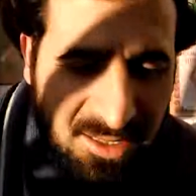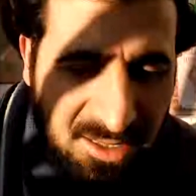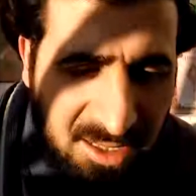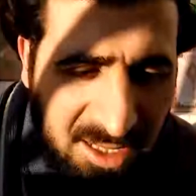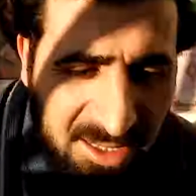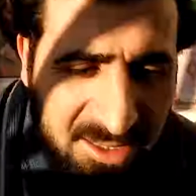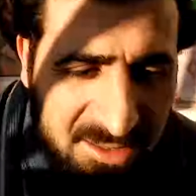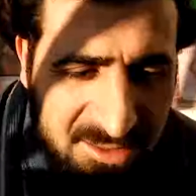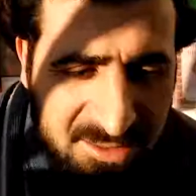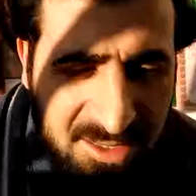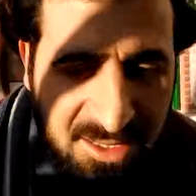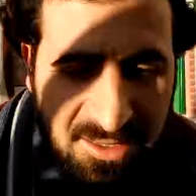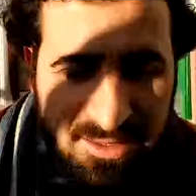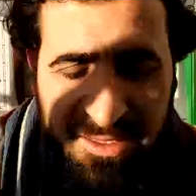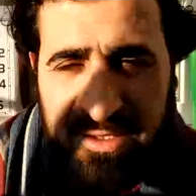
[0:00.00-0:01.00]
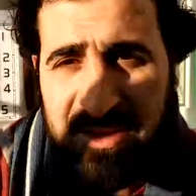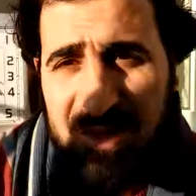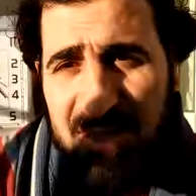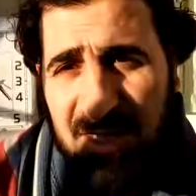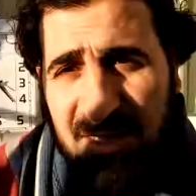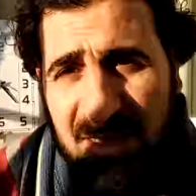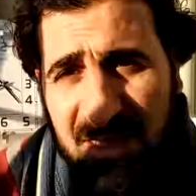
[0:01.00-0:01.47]
e, hakkında
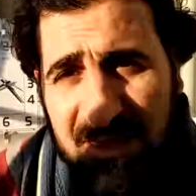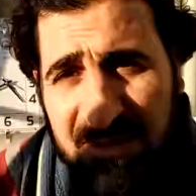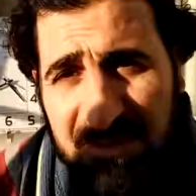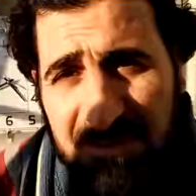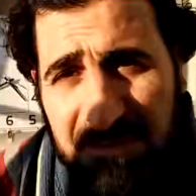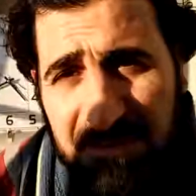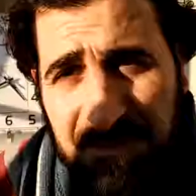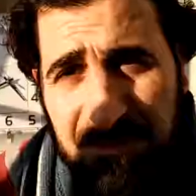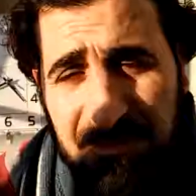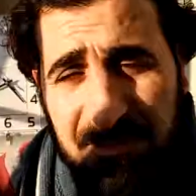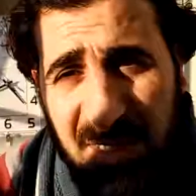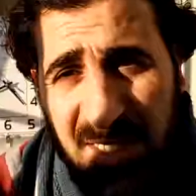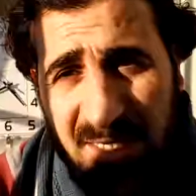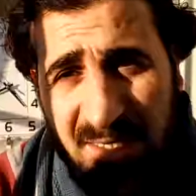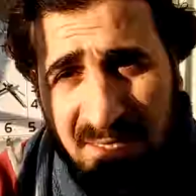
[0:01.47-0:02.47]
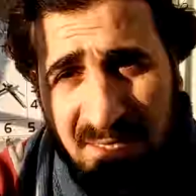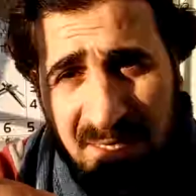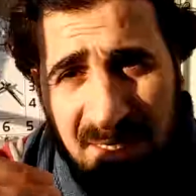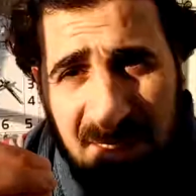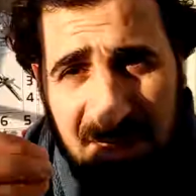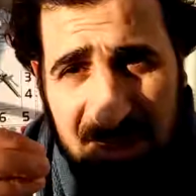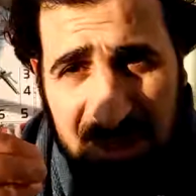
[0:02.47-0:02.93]
tartışanlar bakın
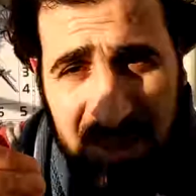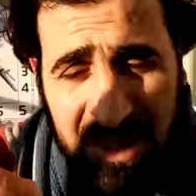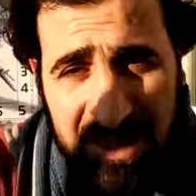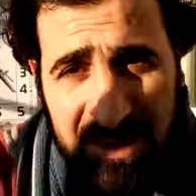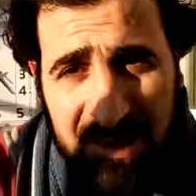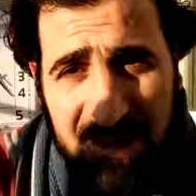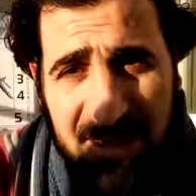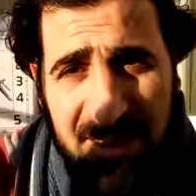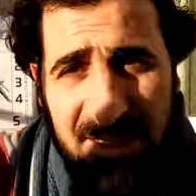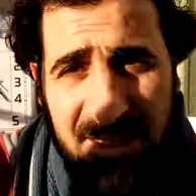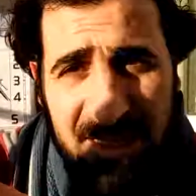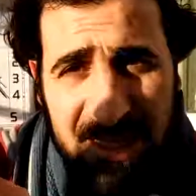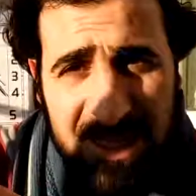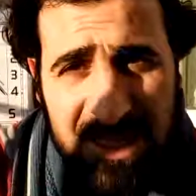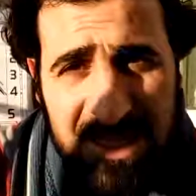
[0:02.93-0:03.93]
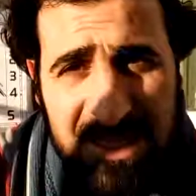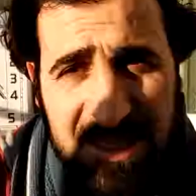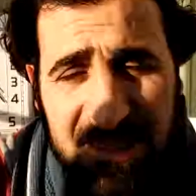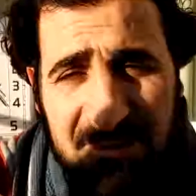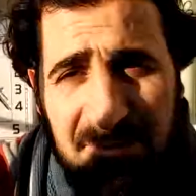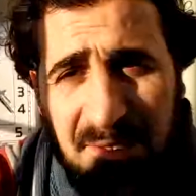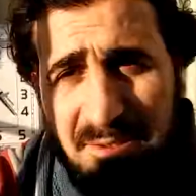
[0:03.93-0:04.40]
kendilerine
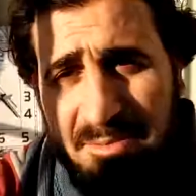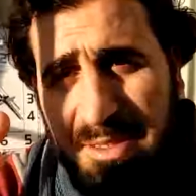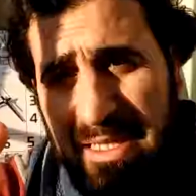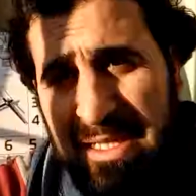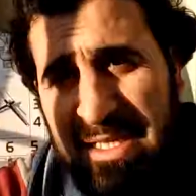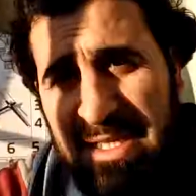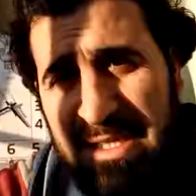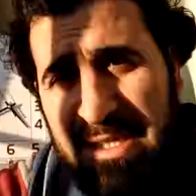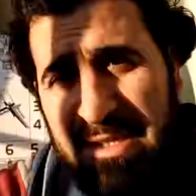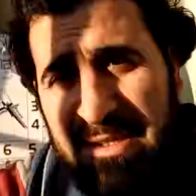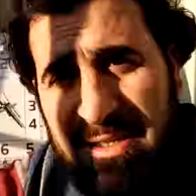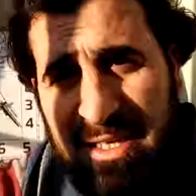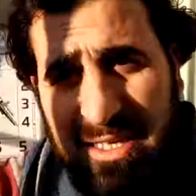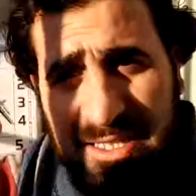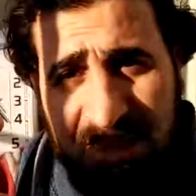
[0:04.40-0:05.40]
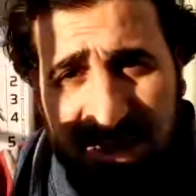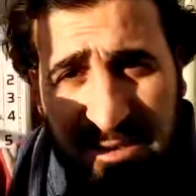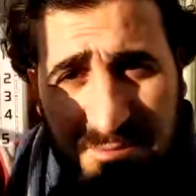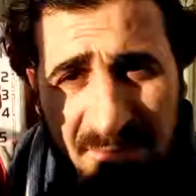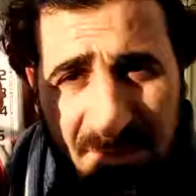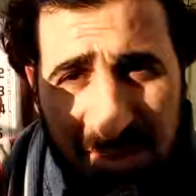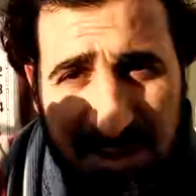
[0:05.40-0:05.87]
kesin bir bilgi,
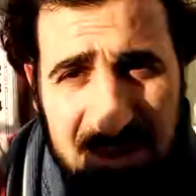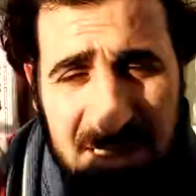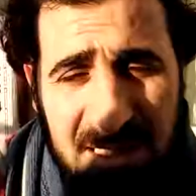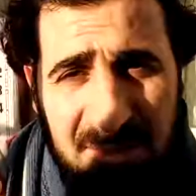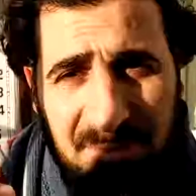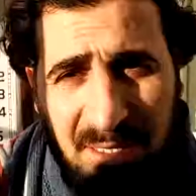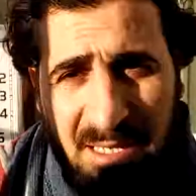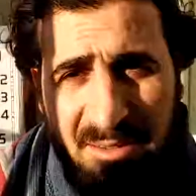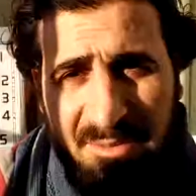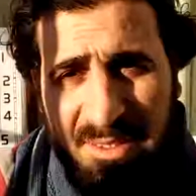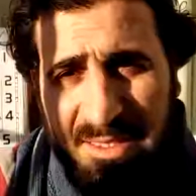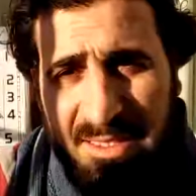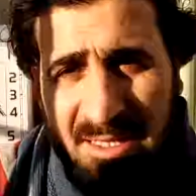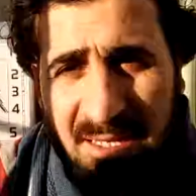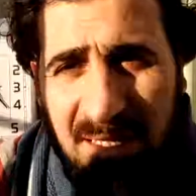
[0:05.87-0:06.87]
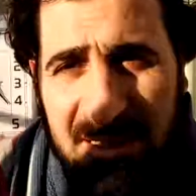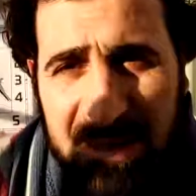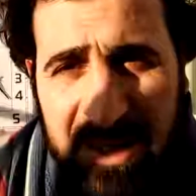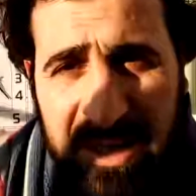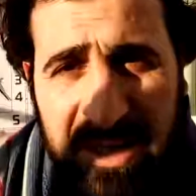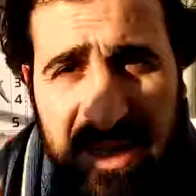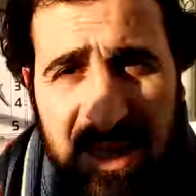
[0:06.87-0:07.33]
kesin bir ilim gelmediği
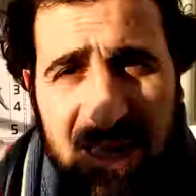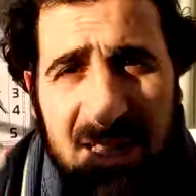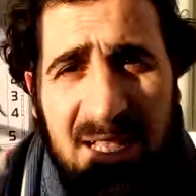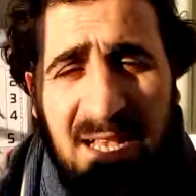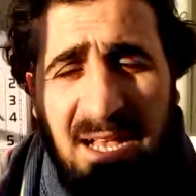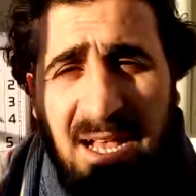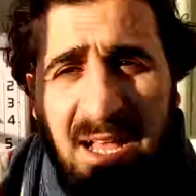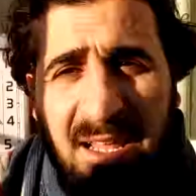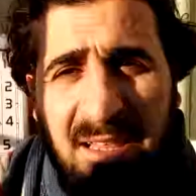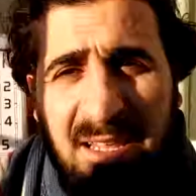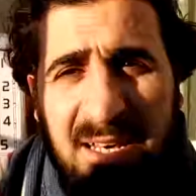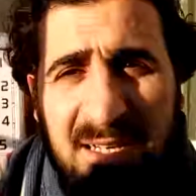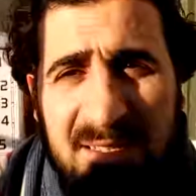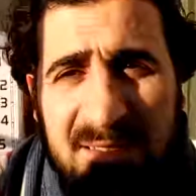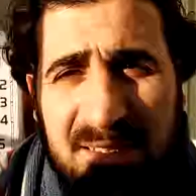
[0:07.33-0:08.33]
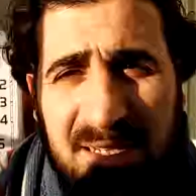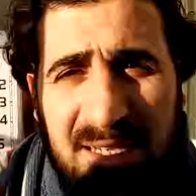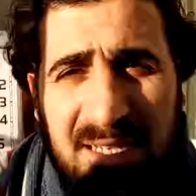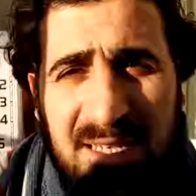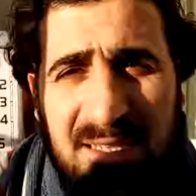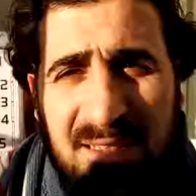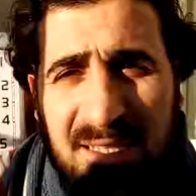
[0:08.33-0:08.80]
halde Allah'ın
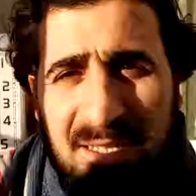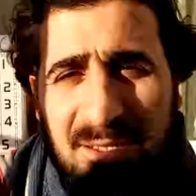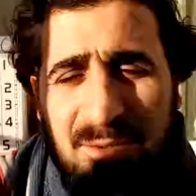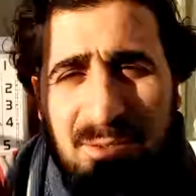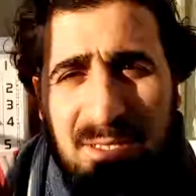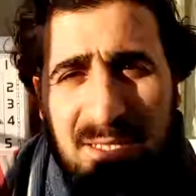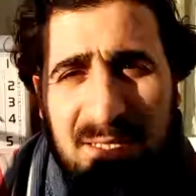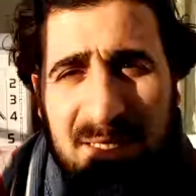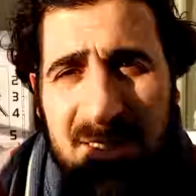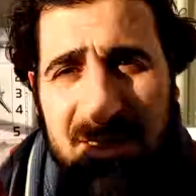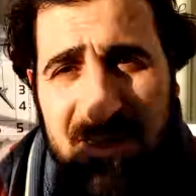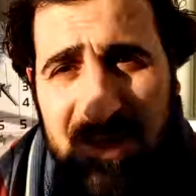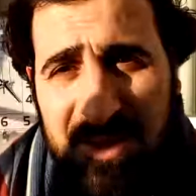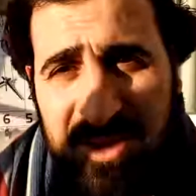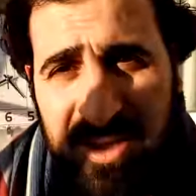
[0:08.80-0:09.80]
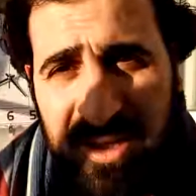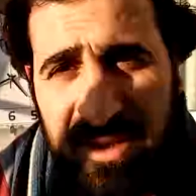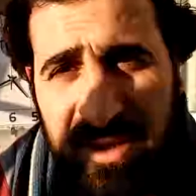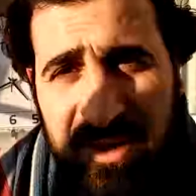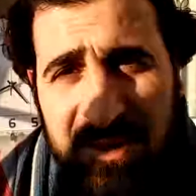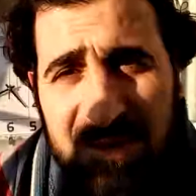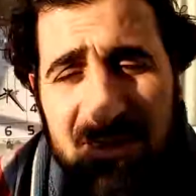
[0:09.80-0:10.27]
ayetleri üzerinde
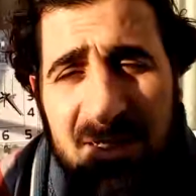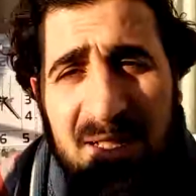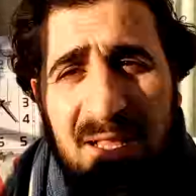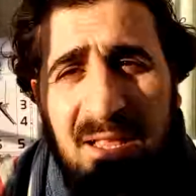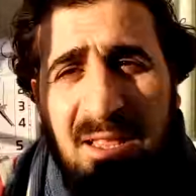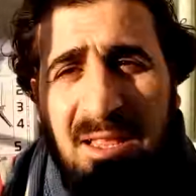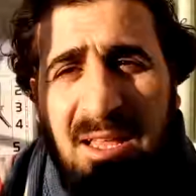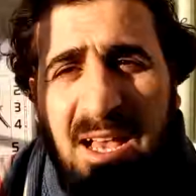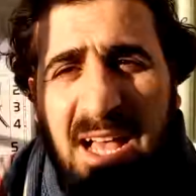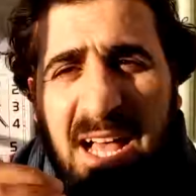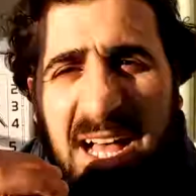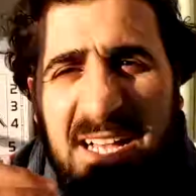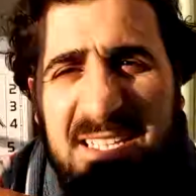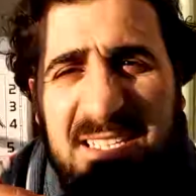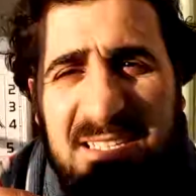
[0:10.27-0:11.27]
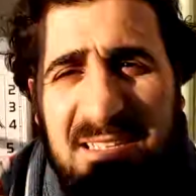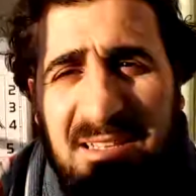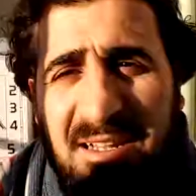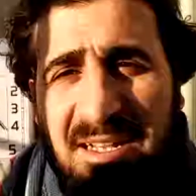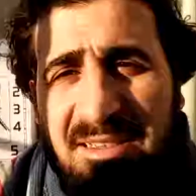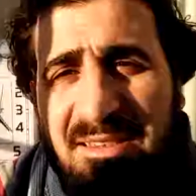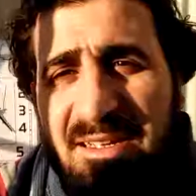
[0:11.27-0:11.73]
tartışanlar
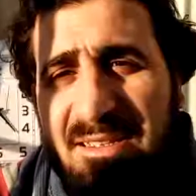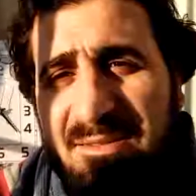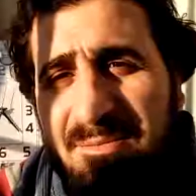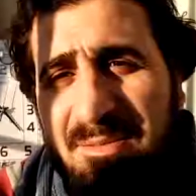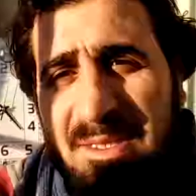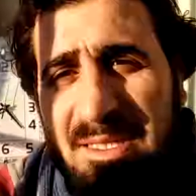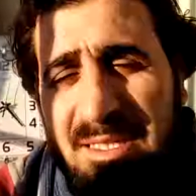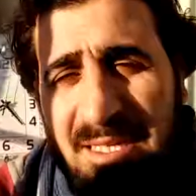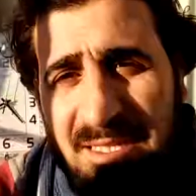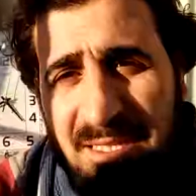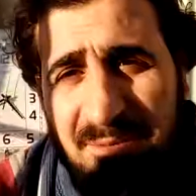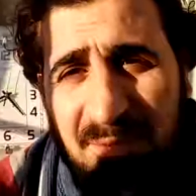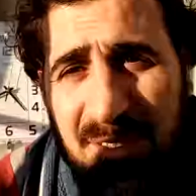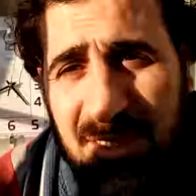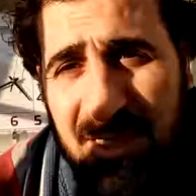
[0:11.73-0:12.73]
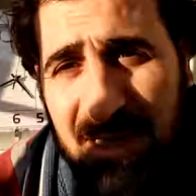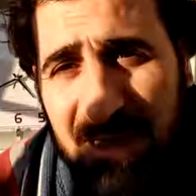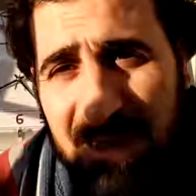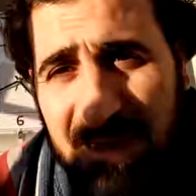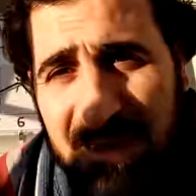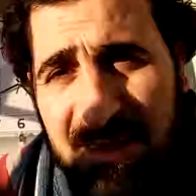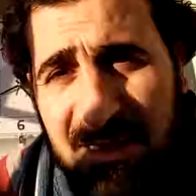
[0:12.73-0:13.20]
asla tatmin
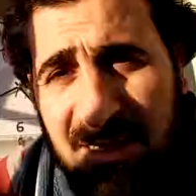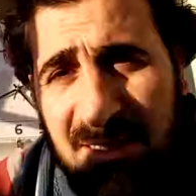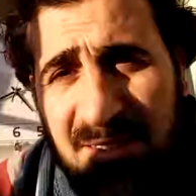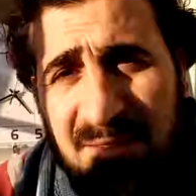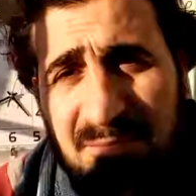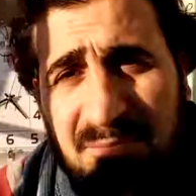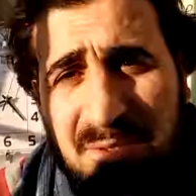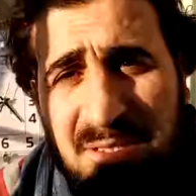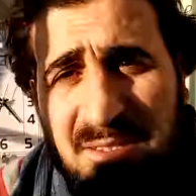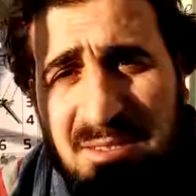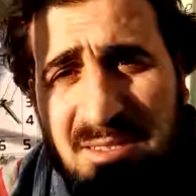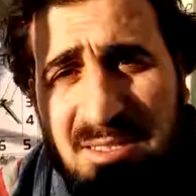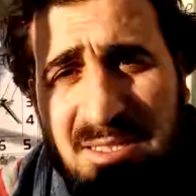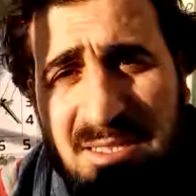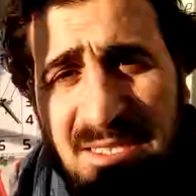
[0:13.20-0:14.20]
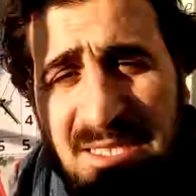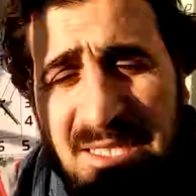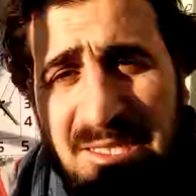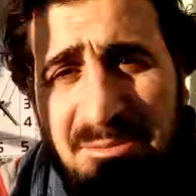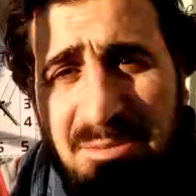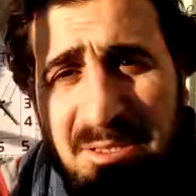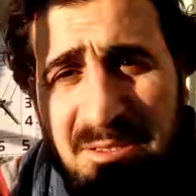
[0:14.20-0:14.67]
edemeyecekleri bir
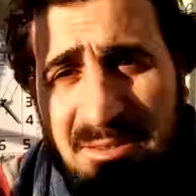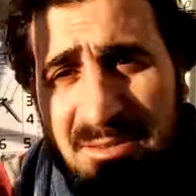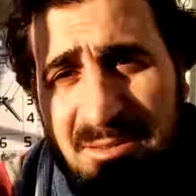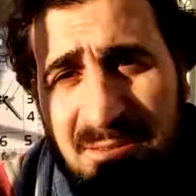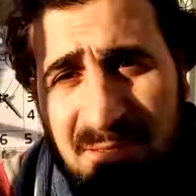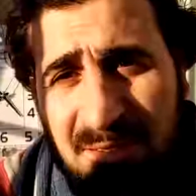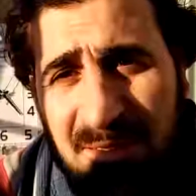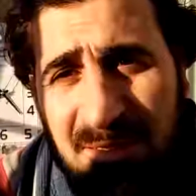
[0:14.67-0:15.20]
kibir